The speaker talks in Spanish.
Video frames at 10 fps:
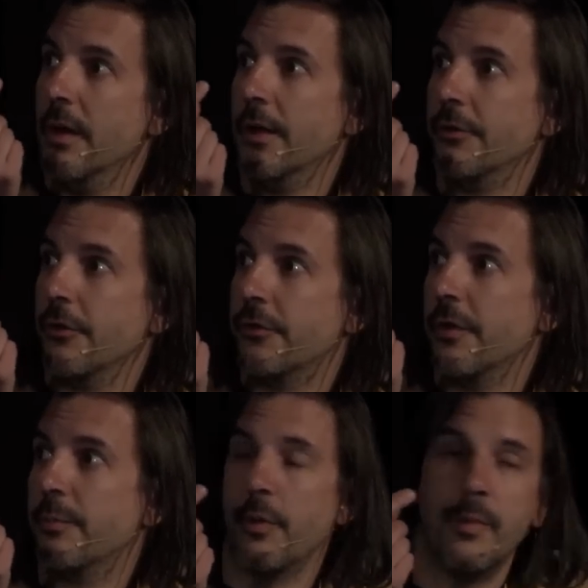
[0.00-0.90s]

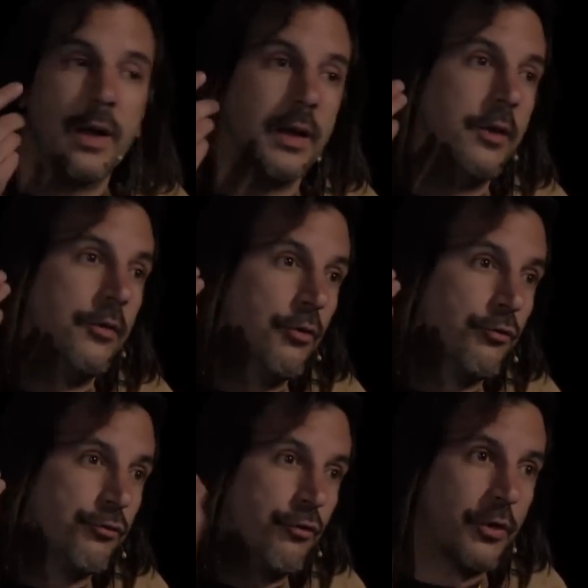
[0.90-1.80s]
entonces, por más que no
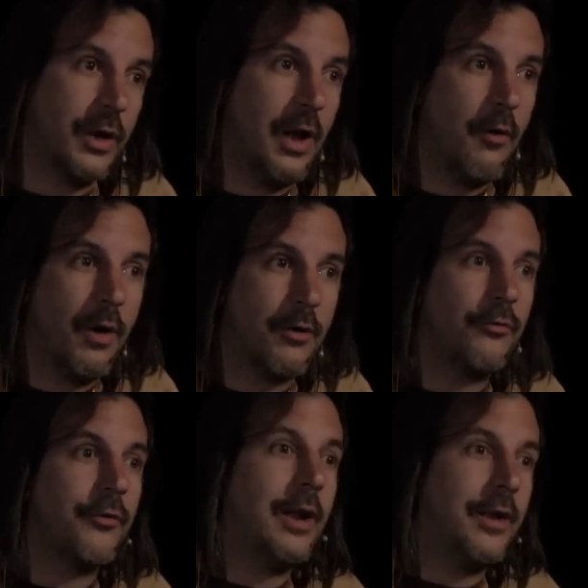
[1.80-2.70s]
choque el agua
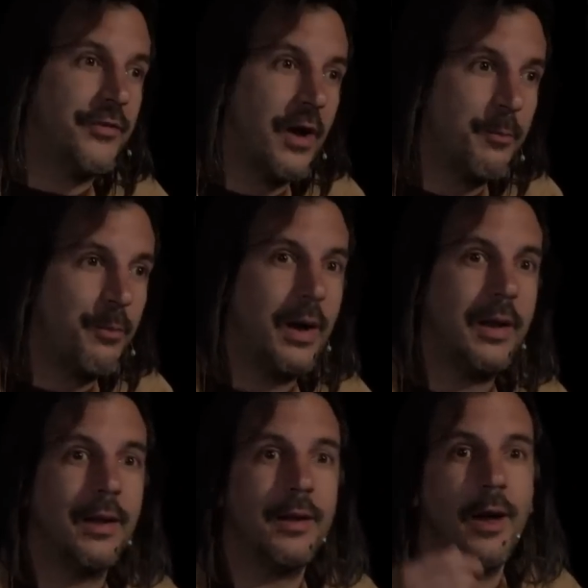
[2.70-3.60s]
contra la chapa,
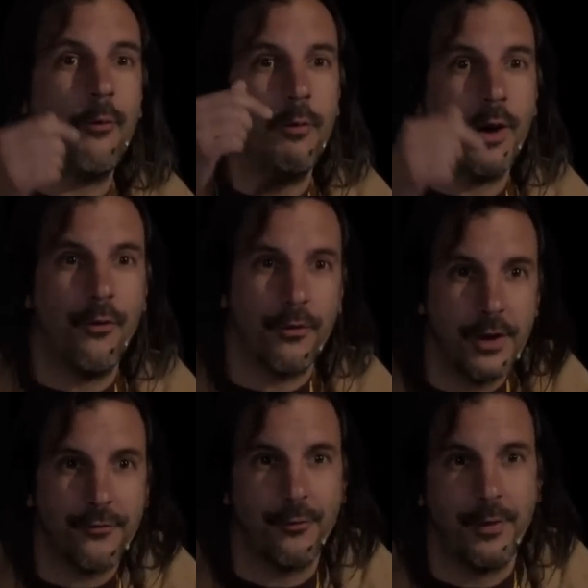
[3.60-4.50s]
el agua iba a
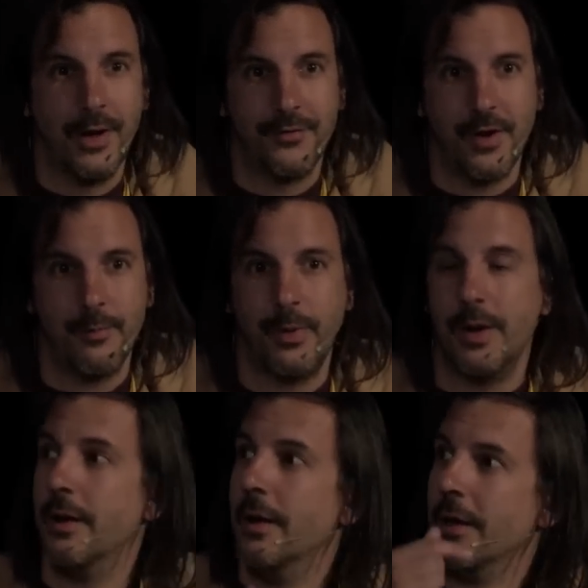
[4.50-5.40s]
correr sobre la chapa,